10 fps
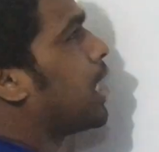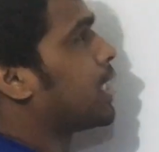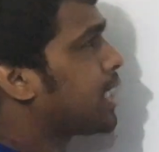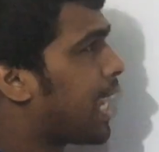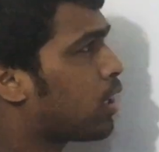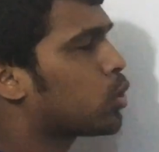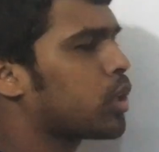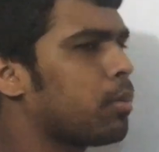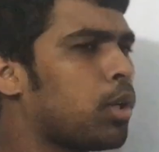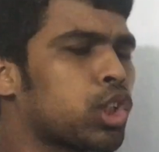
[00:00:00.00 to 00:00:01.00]
আচ্ছা
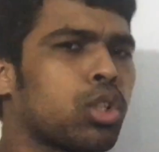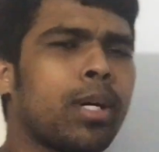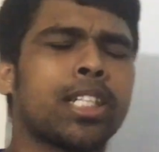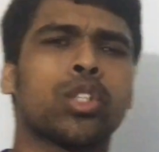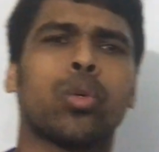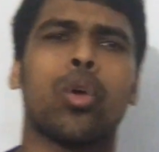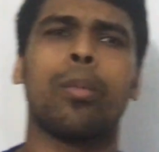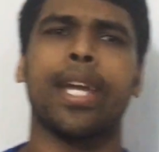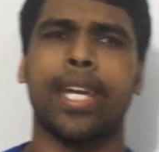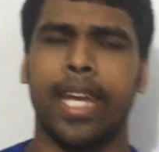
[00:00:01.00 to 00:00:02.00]
একত্রে বসবাস
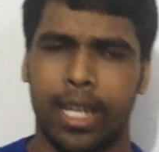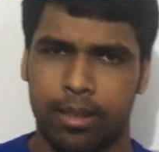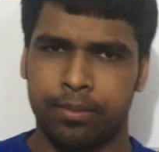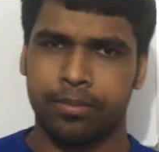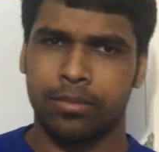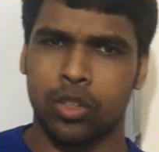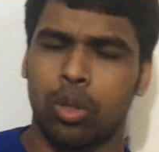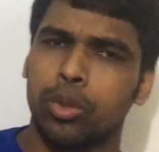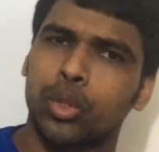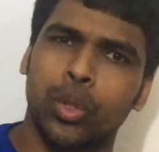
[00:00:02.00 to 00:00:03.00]
করবে কে
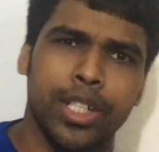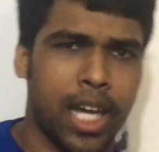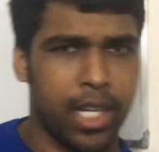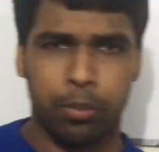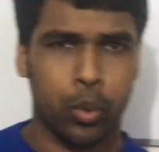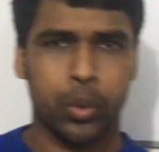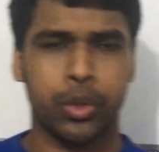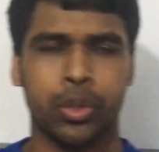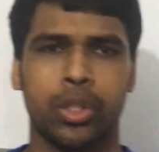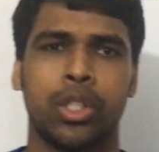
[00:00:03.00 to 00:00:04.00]
অবশ্যই নারী পুরুষ
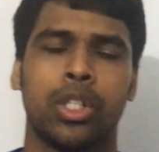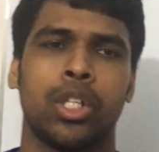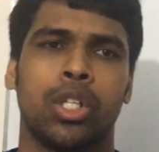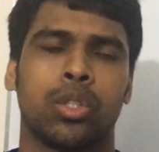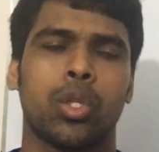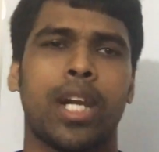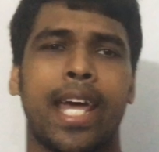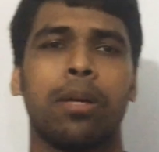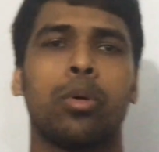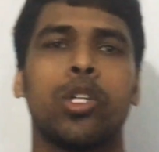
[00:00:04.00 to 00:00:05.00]
তো
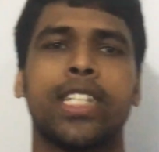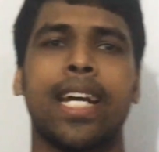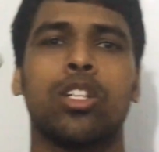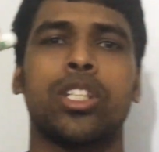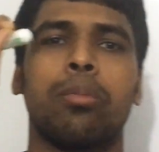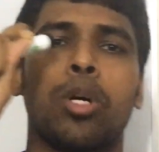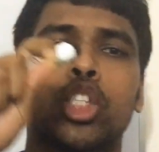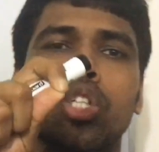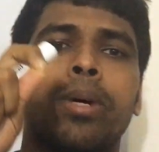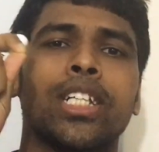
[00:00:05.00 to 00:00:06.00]
নারী পুরুষ একত্রে
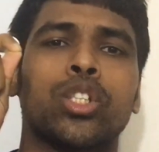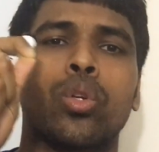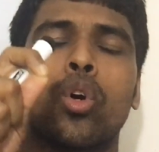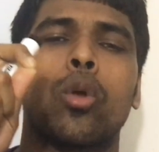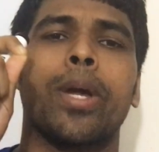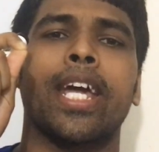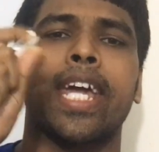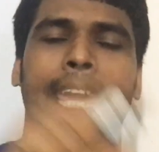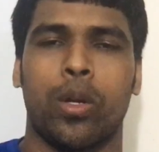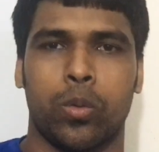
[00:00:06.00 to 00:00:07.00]
বসবাস করবে
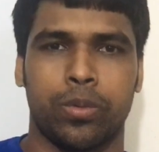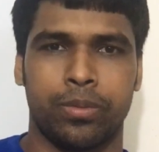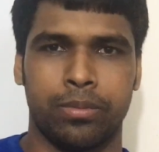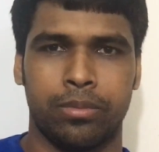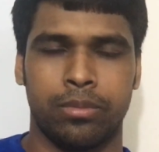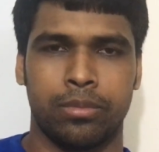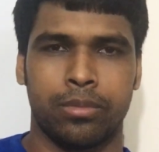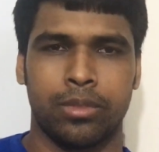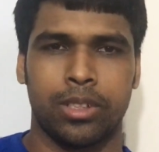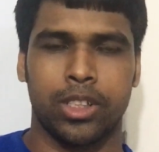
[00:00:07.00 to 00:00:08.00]
কেন
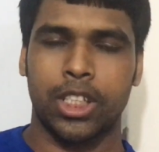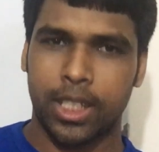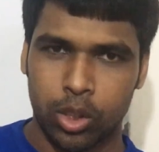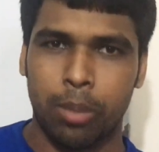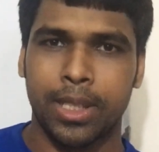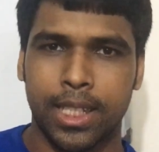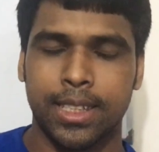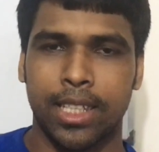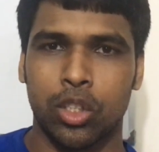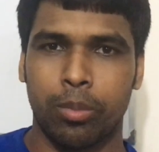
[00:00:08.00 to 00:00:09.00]
সেটা তো আমাদেরকে
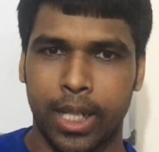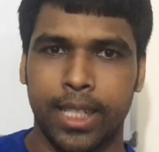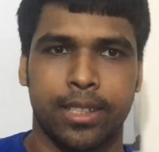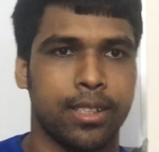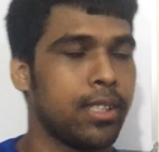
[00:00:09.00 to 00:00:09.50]
জানতে হবে রাইট